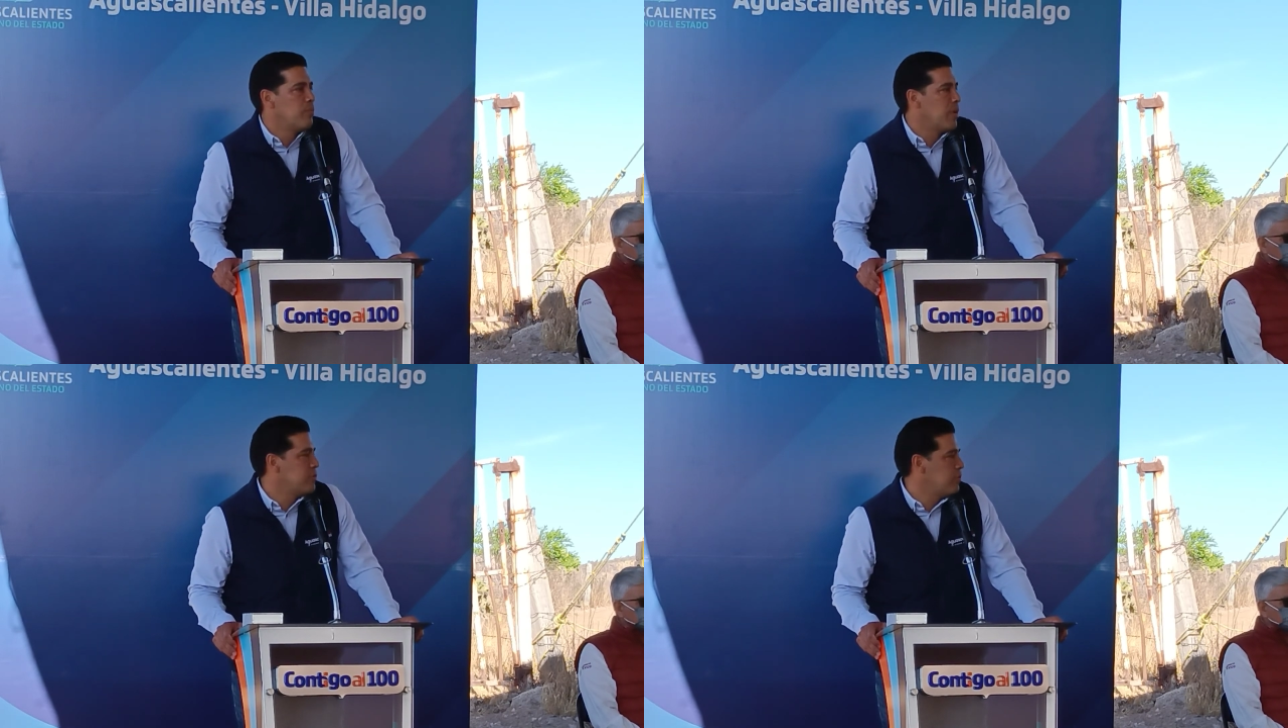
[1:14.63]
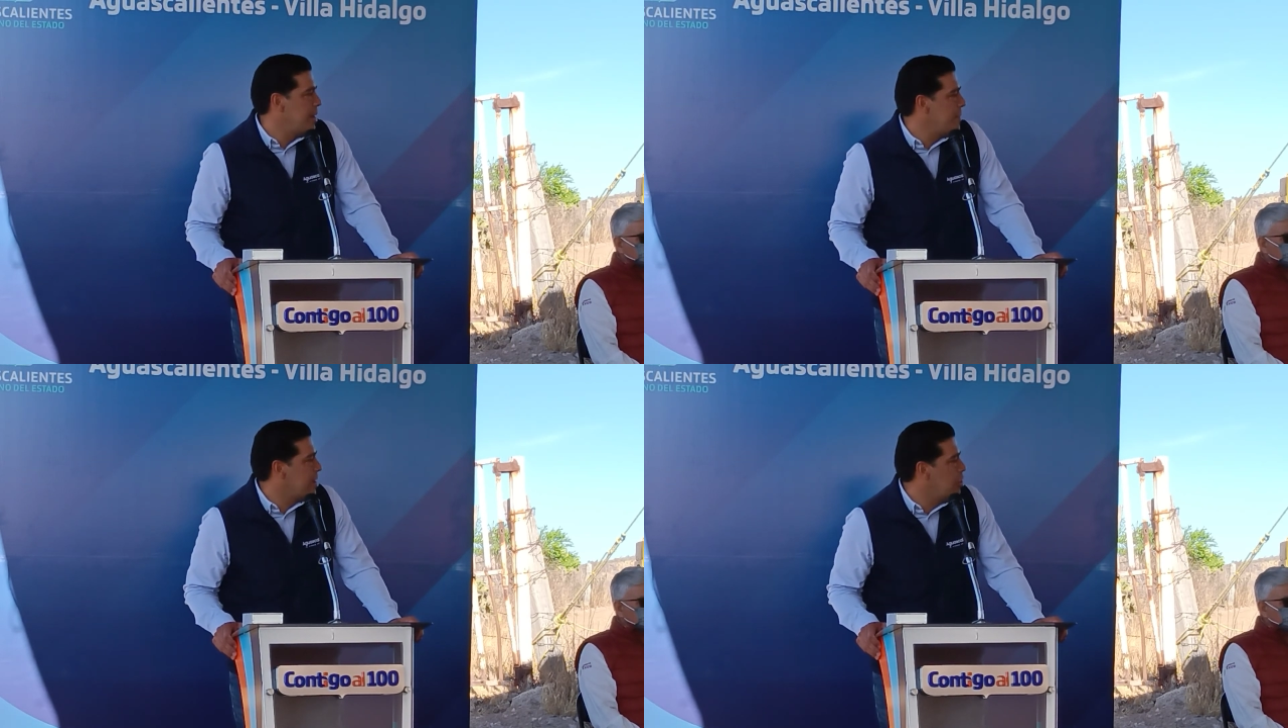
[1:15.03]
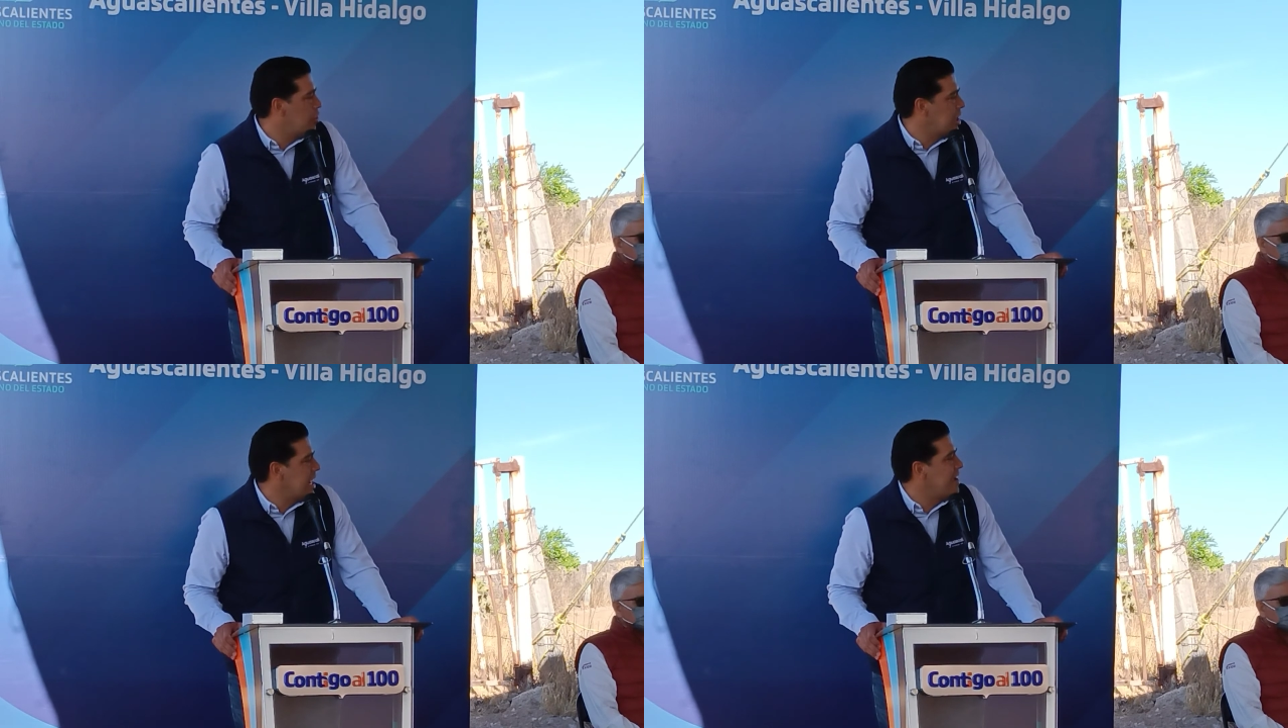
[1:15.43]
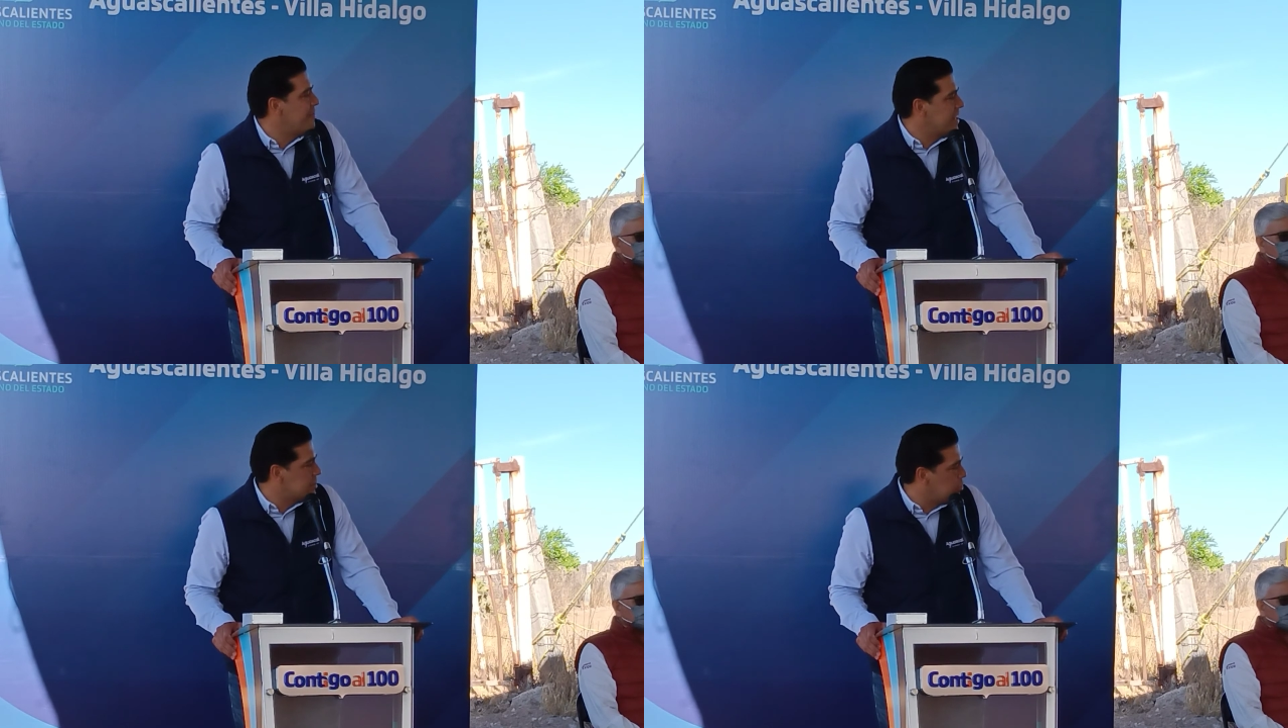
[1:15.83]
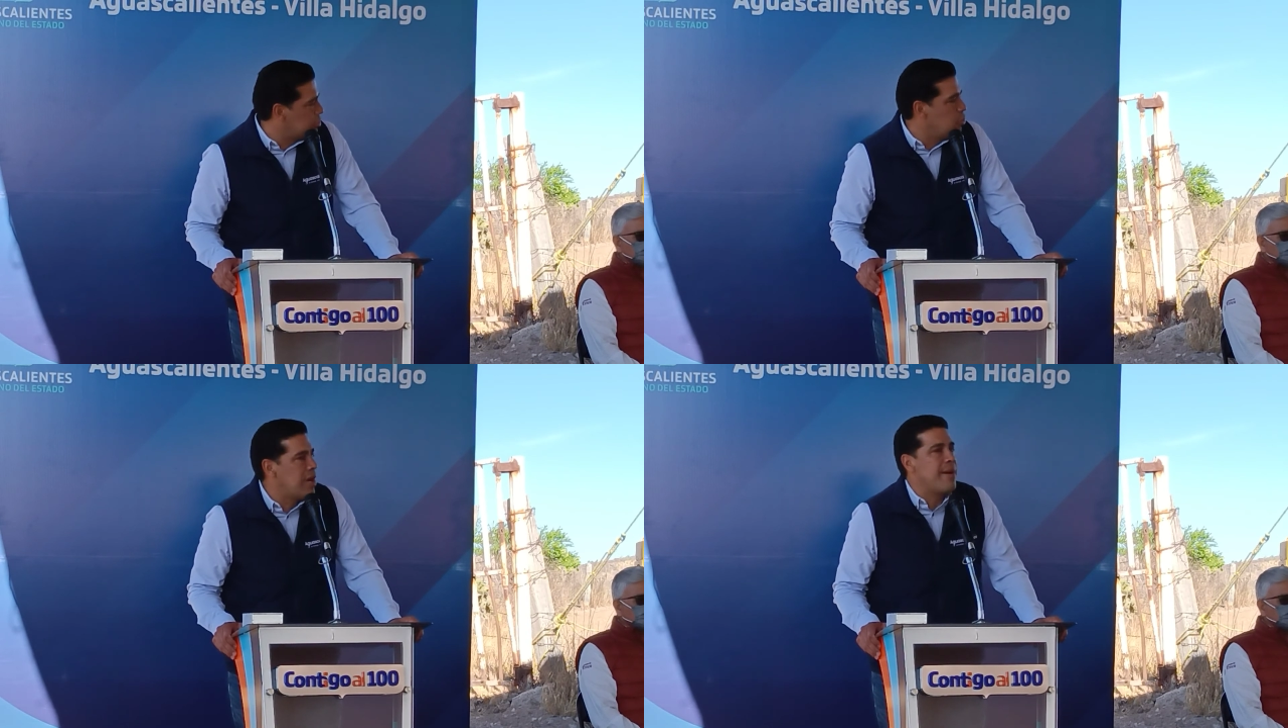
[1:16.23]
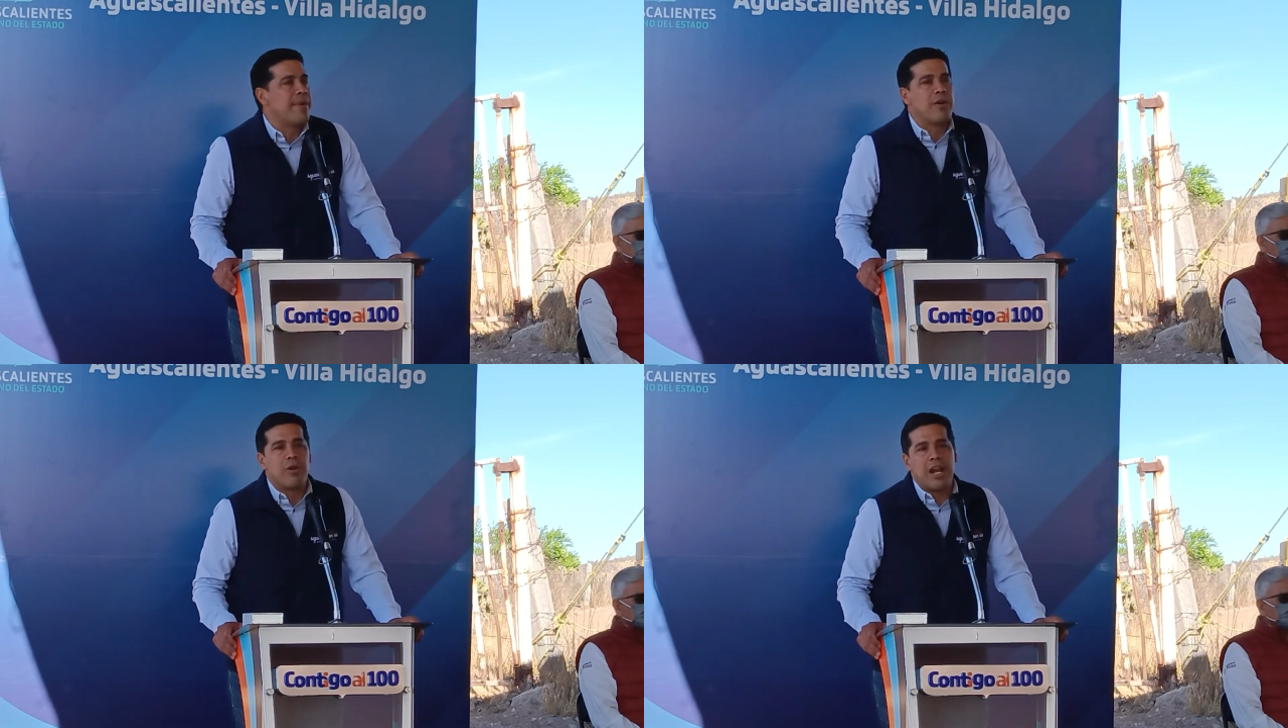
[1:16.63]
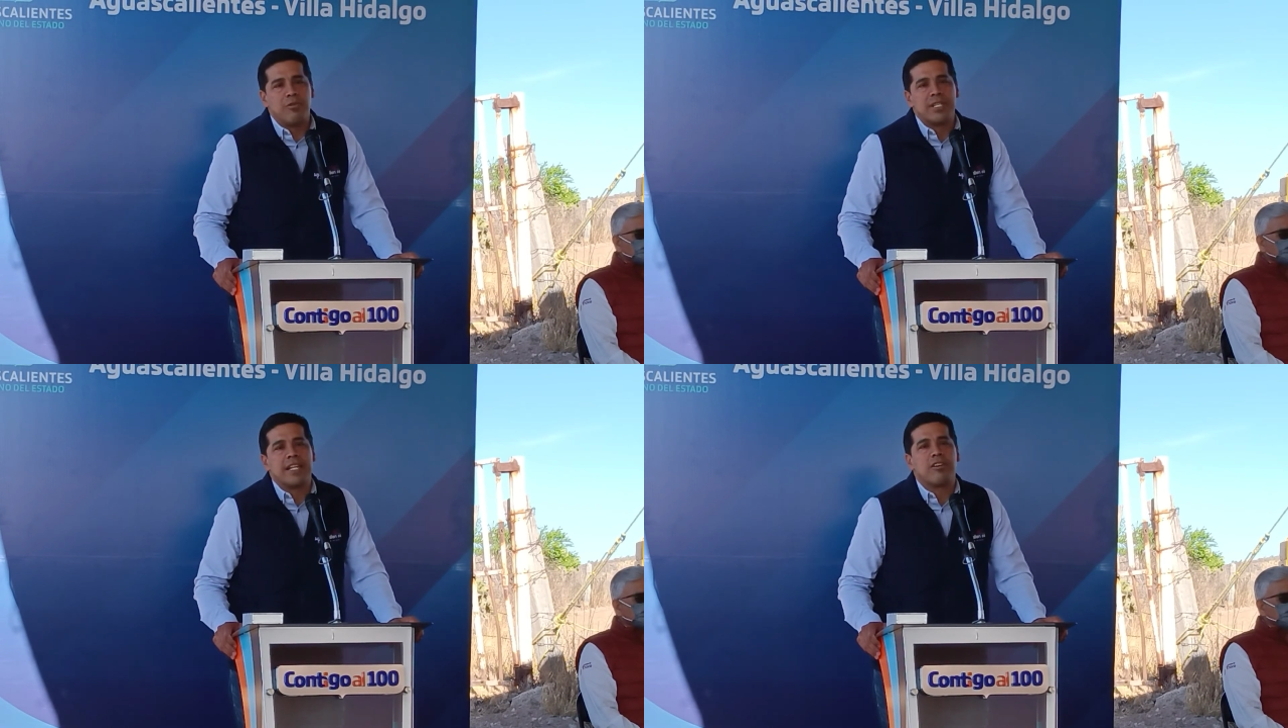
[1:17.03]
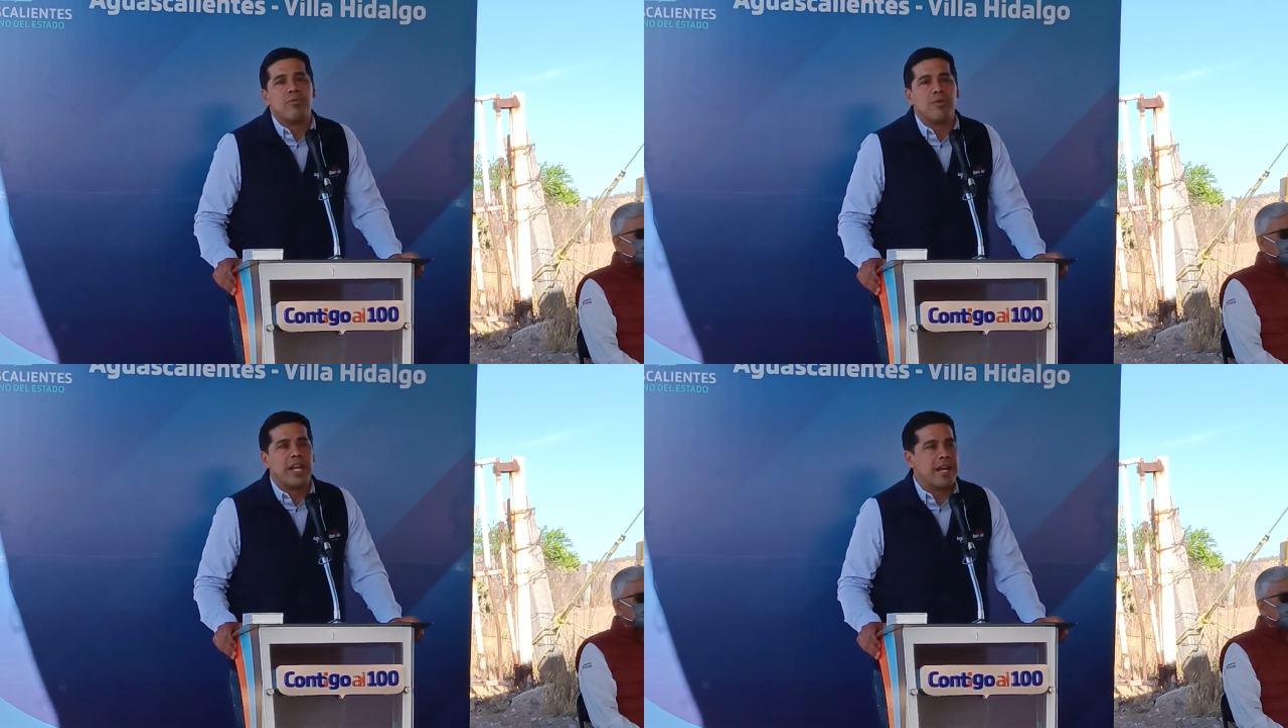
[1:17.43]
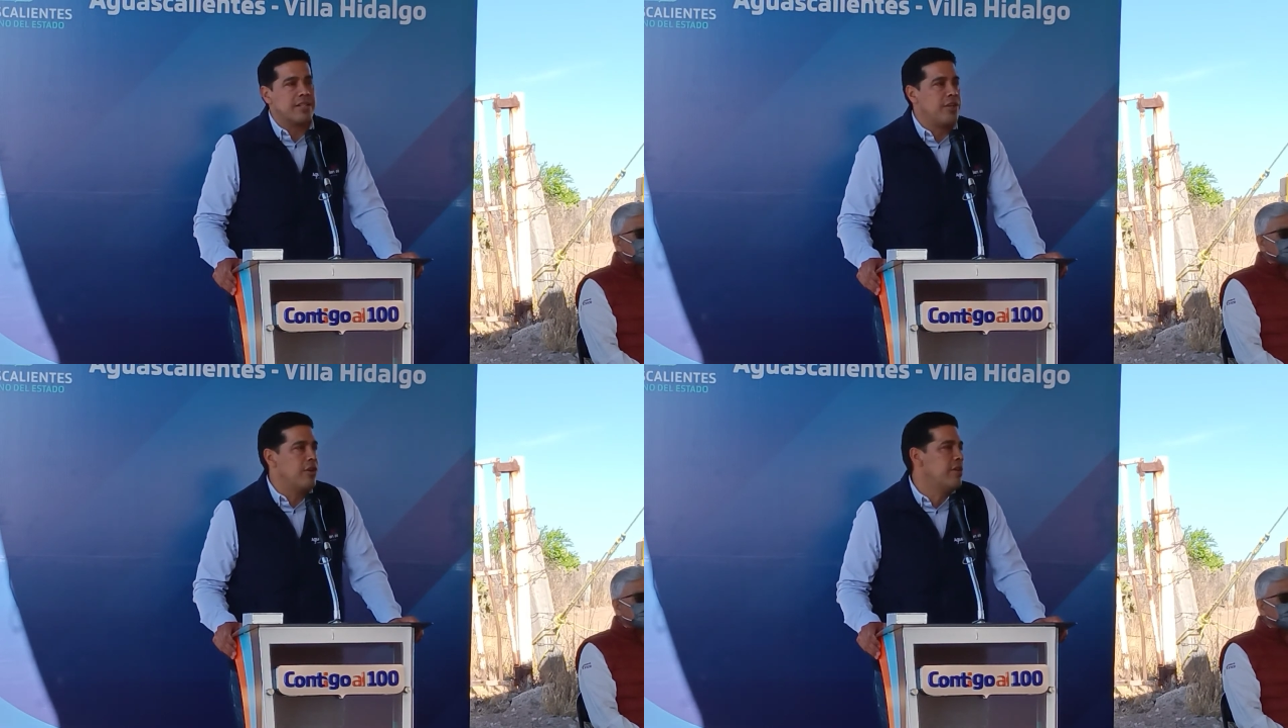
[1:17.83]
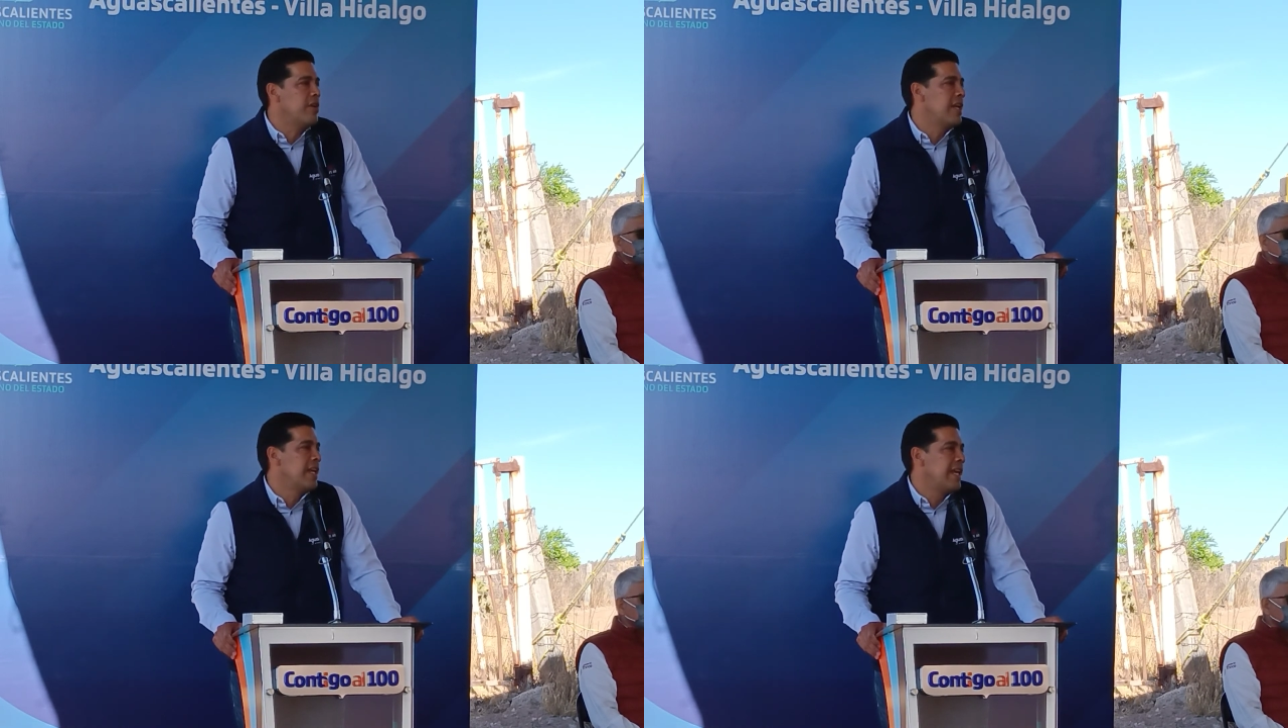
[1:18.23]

pues una mejor infraestructura, mejorar nuestra comunicación